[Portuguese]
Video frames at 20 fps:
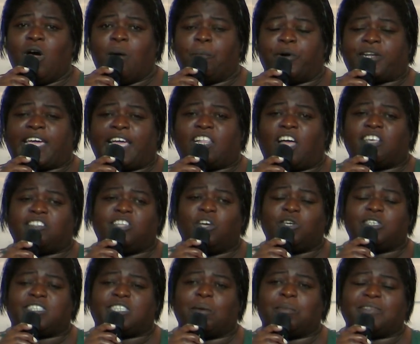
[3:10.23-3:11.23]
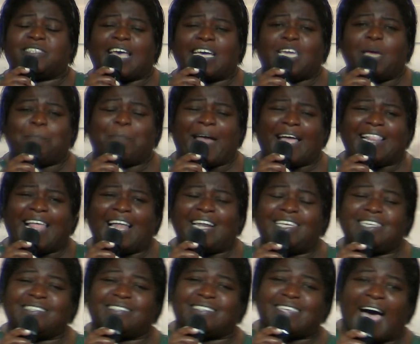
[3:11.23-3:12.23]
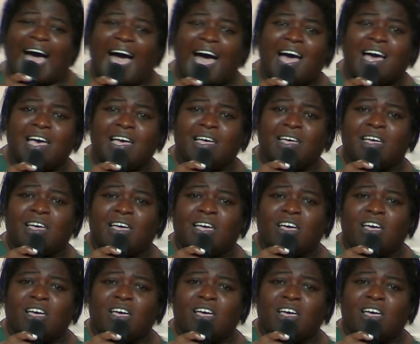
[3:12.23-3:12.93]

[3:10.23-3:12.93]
porque nós não estamos aqui para analisar.